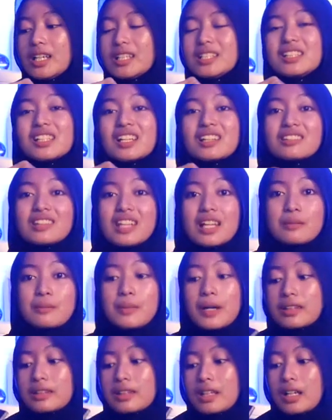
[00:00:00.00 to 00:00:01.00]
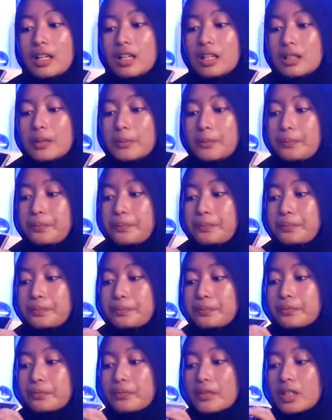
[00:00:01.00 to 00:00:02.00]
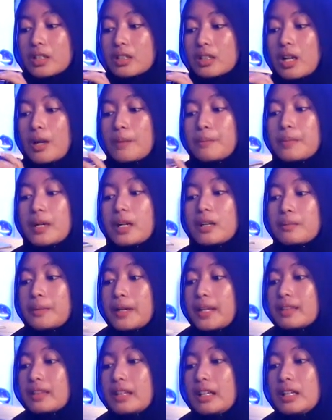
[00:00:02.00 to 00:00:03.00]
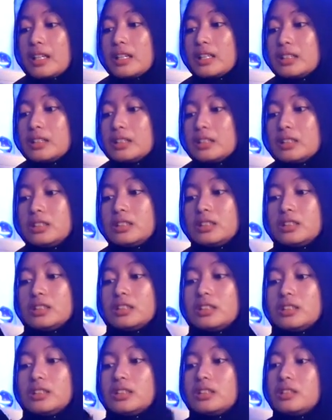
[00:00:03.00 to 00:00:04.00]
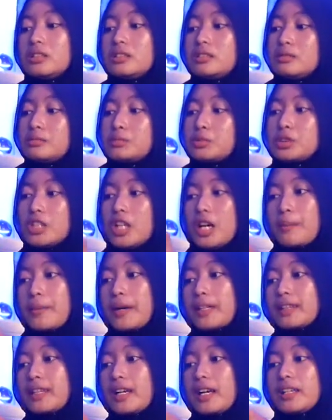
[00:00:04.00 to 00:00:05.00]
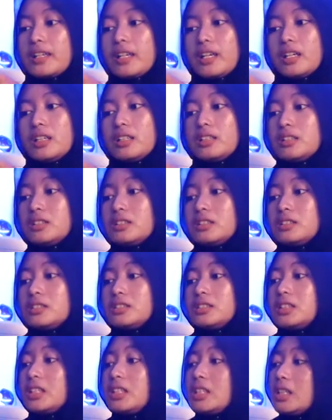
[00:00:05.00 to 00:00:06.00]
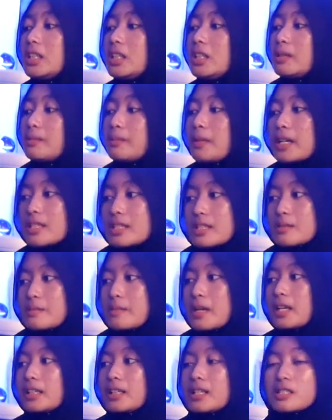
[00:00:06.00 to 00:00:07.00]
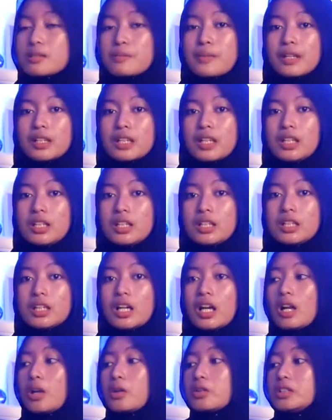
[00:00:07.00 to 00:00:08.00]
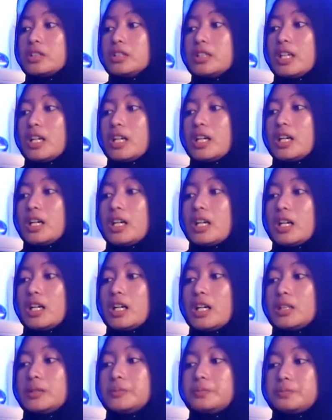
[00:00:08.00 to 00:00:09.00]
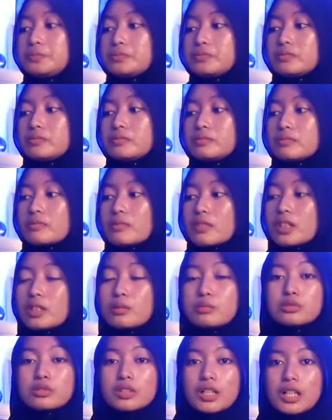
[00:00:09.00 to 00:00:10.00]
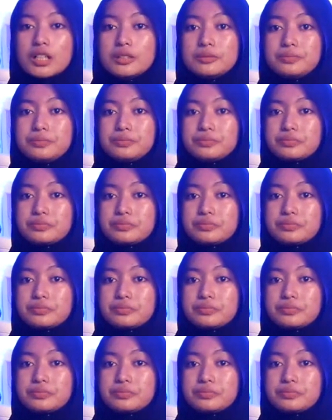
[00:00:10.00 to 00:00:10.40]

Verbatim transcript: dia ini rentan patah. Gampang patah. Mudah patah ya. Jadi maksimalnya seperti ini kalau dia dibuka.